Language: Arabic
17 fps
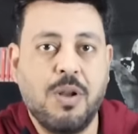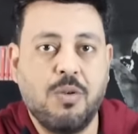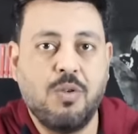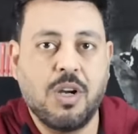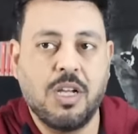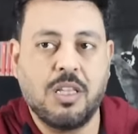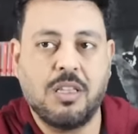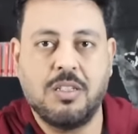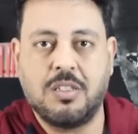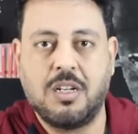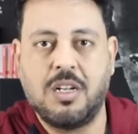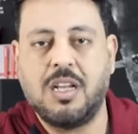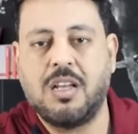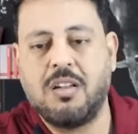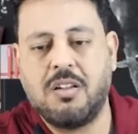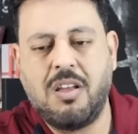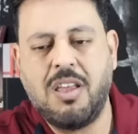من وجهه نظري
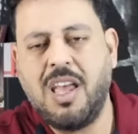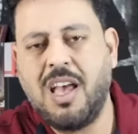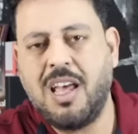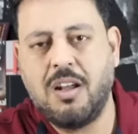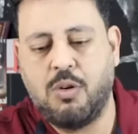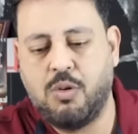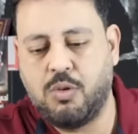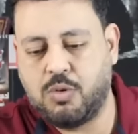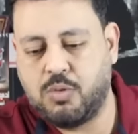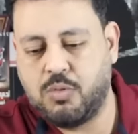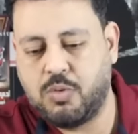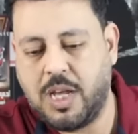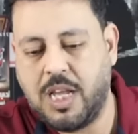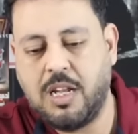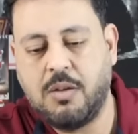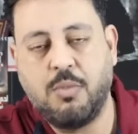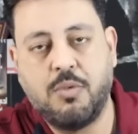لكن رايي انا قلته
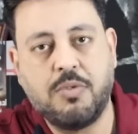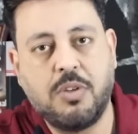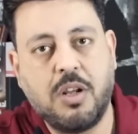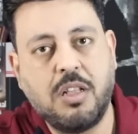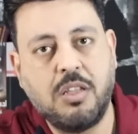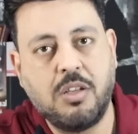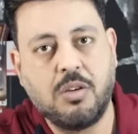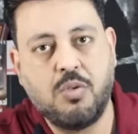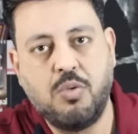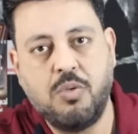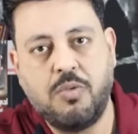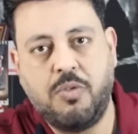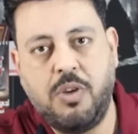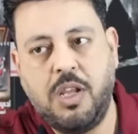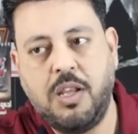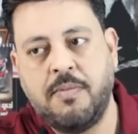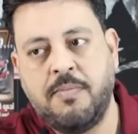كان المفترض يكون
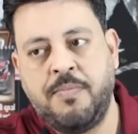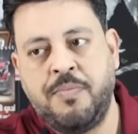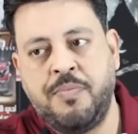في